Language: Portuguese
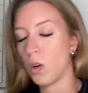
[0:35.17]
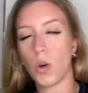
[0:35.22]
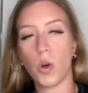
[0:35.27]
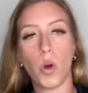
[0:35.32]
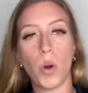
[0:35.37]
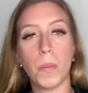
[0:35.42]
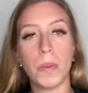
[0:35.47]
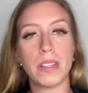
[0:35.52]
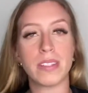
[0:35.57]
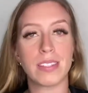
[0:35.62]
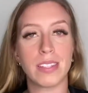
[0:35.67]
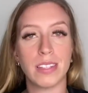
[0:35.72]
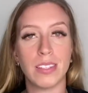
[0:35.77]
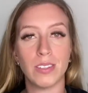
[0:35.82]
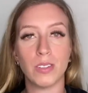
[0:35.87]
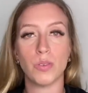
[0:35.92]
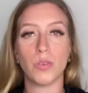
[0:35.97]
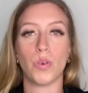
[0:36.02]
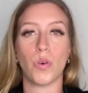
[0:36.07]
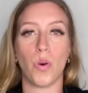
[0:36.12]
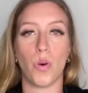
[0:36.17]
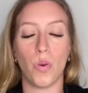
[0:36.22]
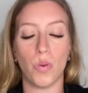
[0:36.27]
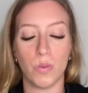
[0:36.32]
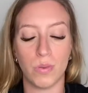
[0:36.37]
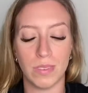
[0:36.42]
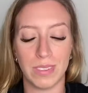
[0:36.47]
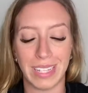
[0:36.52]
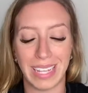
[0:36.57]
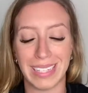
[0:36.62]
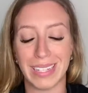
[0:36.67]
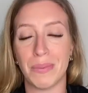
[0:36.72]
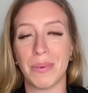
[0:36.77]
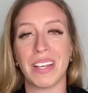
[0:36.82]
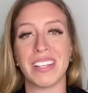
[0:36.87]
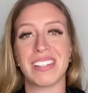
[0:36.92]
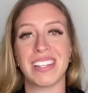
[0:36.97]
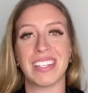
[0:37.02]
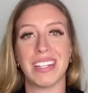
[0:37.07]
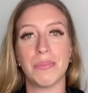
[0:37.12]
Começando com nada
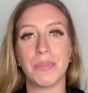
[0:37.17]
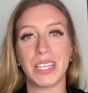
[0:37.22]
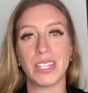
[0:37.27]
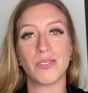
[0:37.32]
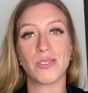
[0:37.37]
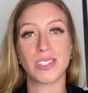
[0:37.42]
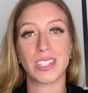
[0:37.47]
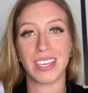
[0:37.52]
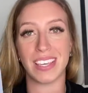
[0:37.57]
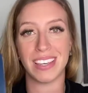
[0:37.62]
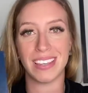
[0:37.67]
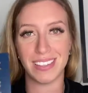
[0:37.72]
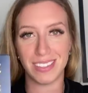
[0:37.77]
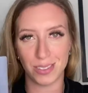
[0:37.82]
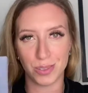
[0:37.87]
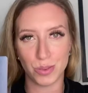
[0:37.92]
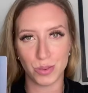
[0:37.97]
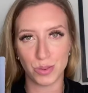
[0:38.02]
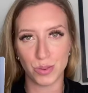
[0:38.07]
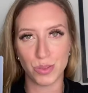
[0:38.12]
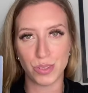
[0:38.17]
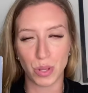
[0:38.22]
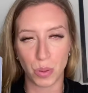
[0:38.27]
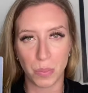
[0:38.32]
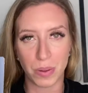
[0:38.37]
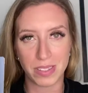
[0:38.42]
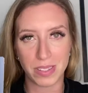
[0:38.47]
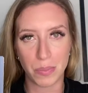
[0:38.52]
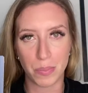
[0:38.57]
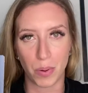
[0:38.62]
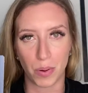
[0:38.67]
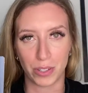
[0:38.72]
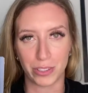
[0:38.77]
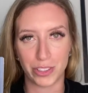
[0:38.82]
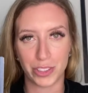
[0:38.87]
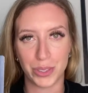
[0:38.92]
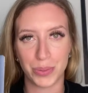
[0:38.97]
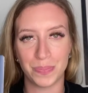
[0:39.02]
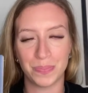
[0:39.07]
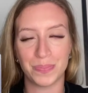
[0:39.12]
mais, nada menos que o seu
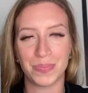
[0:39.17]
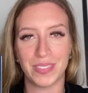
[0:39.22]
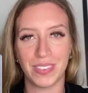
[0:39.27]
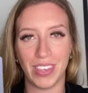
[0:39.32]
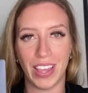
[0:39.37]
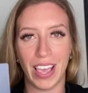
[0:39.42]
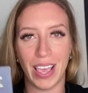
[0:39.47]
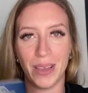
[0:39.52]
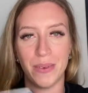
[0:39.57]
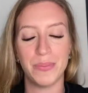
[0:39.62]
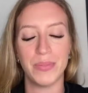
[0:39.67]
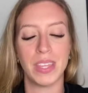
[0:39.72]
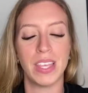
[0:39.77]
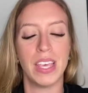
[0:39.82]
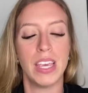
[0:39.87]
passaporte, né?